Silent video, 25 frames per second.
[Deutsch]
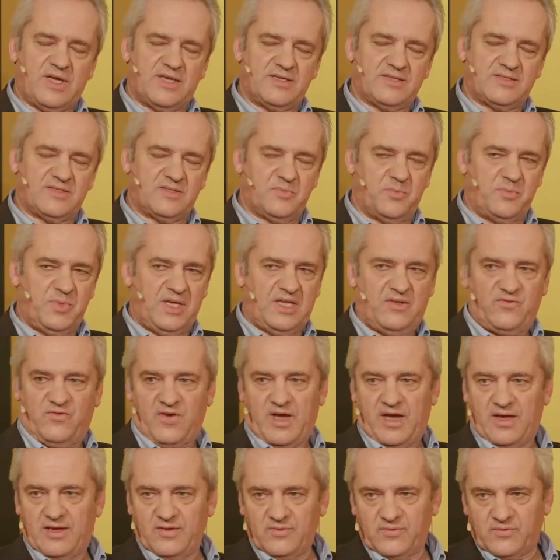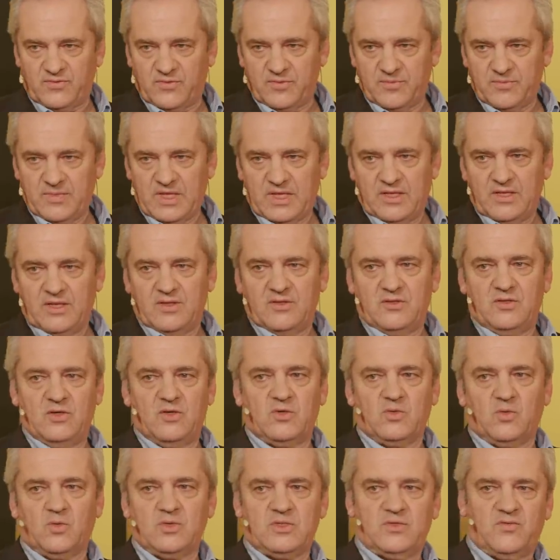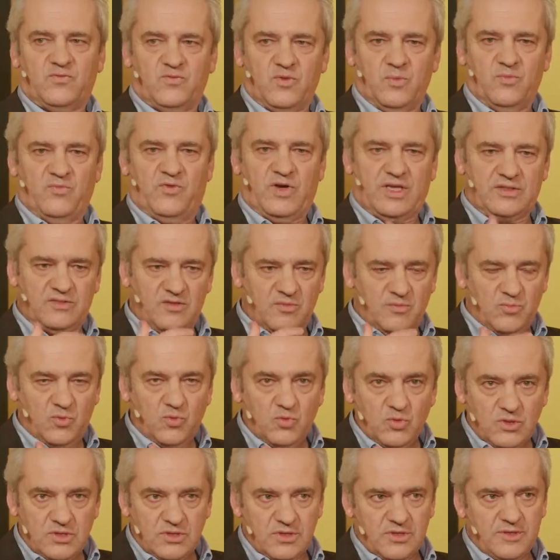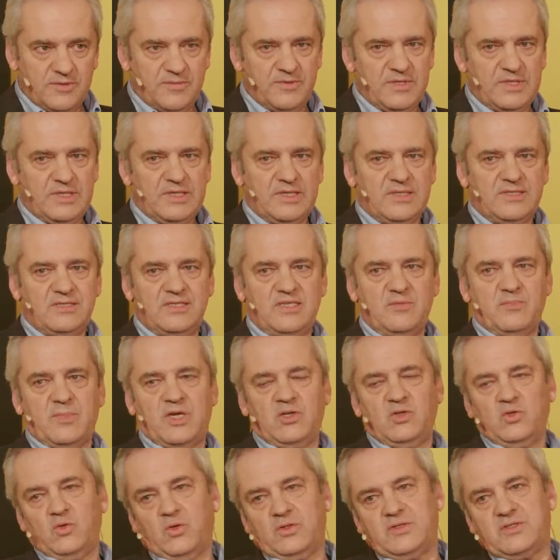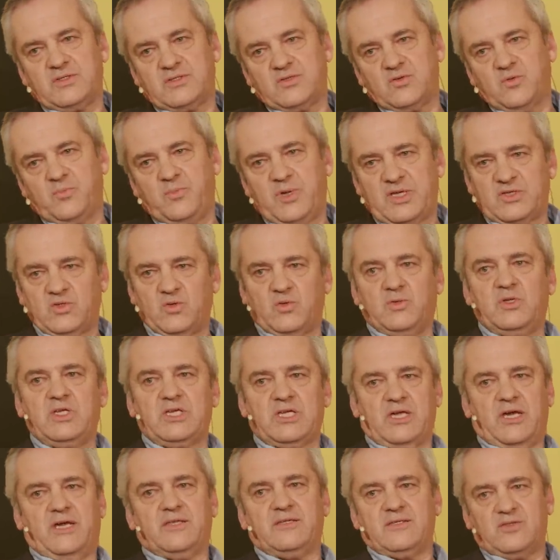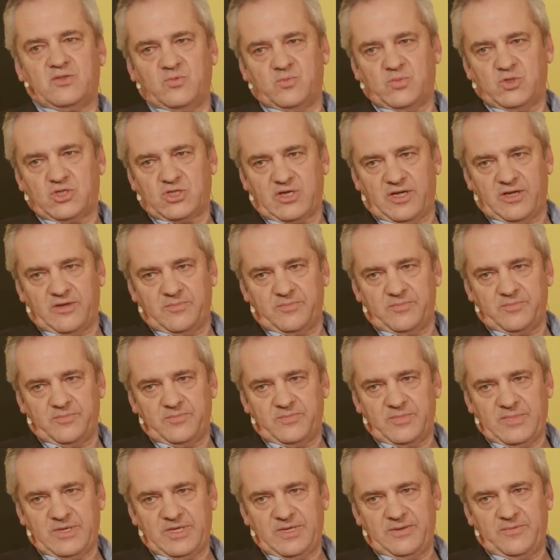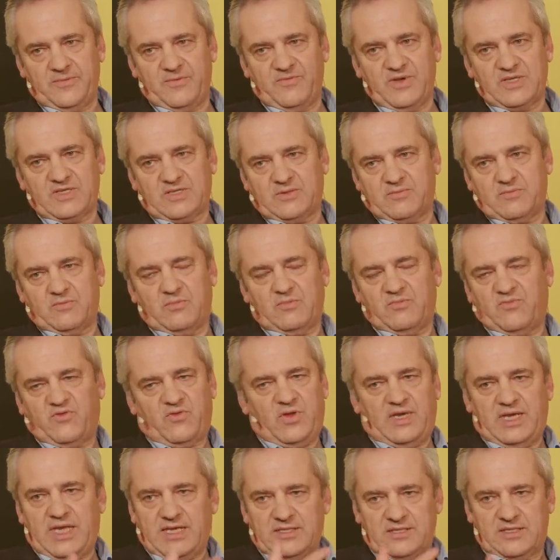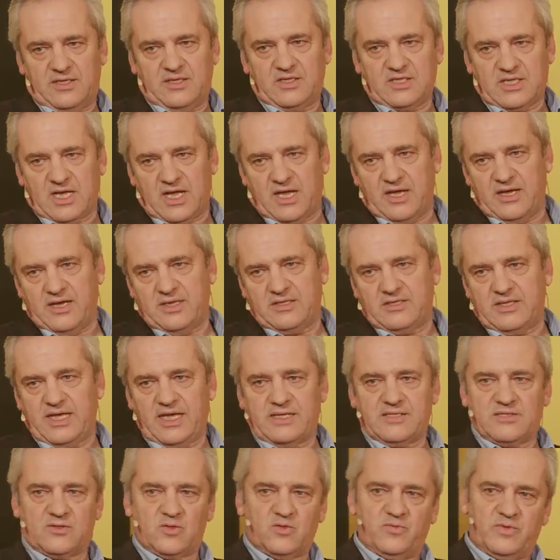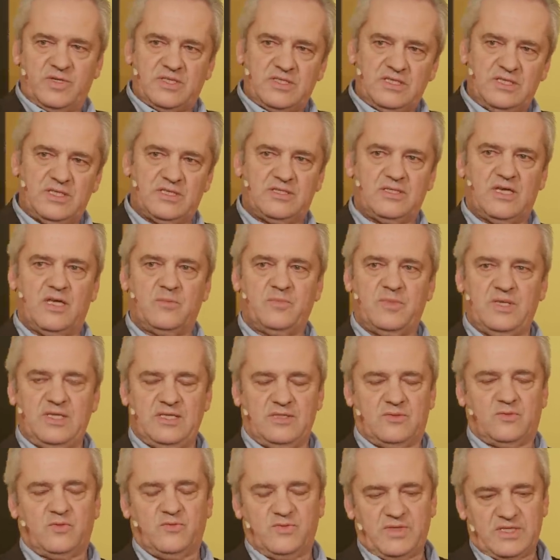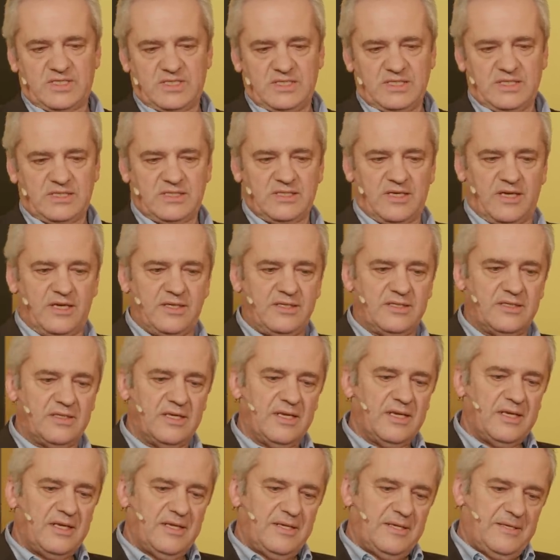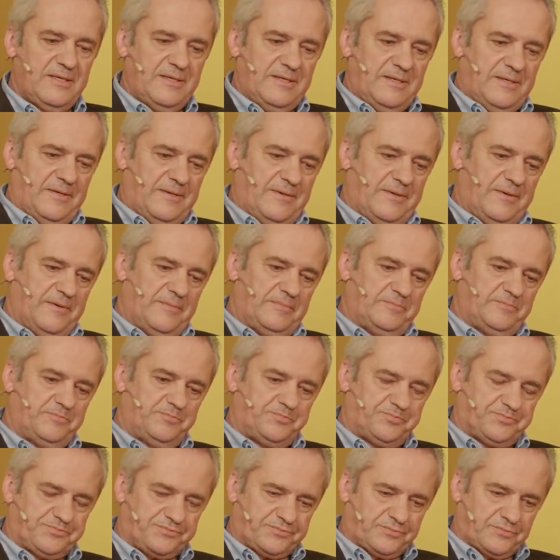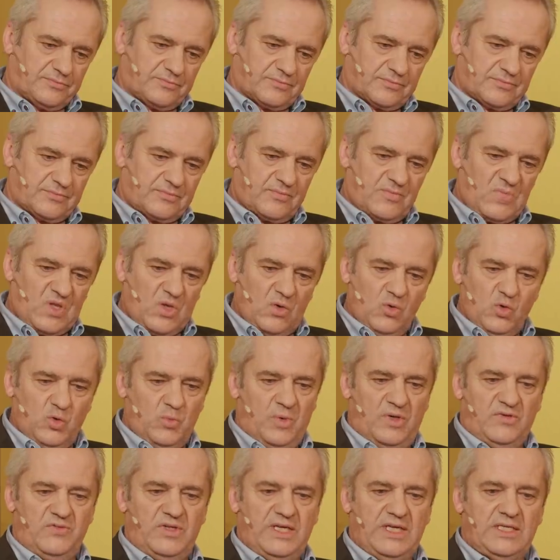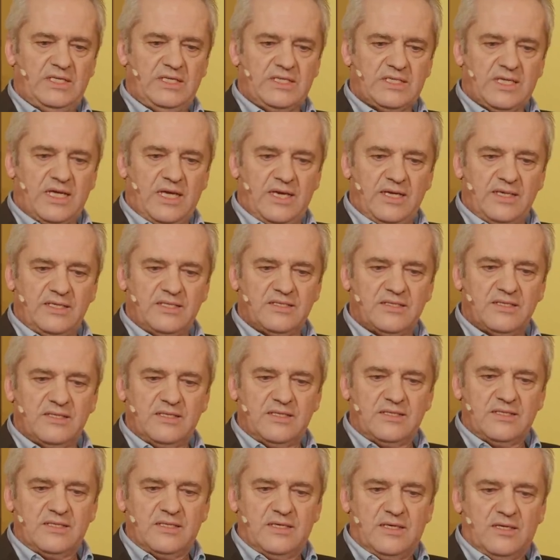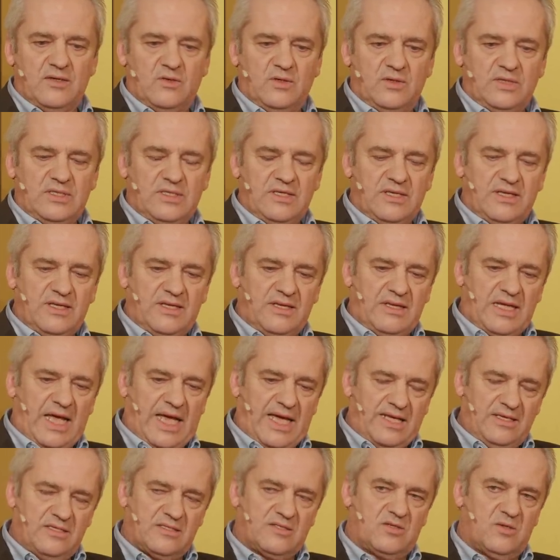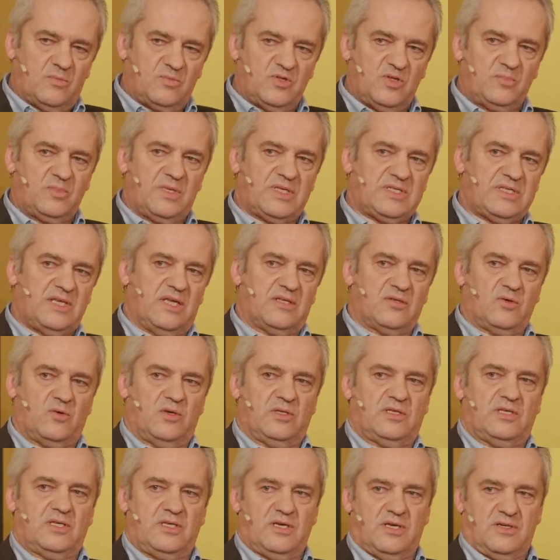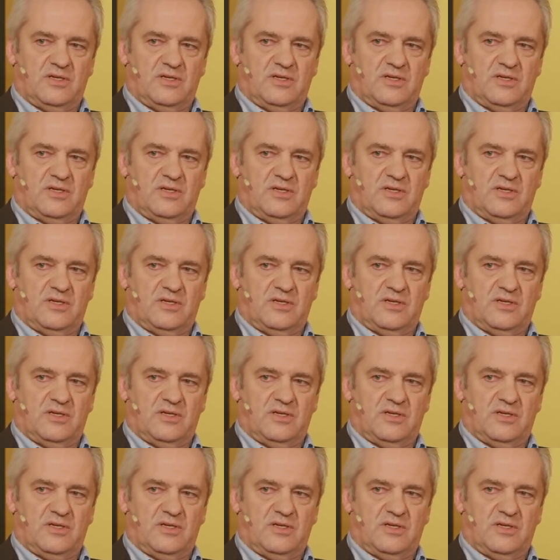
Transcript: heißt The Big Five, die großen fünf Attribute, die man nutzt, um Persönlichkeiten zu beschreiben. Ja? Was Verlässlichkeit, Extrovertiertheit, Introvertiertheit, ähm, Oberflächlichkeit sind. Und eines kommt immer sehr deutlich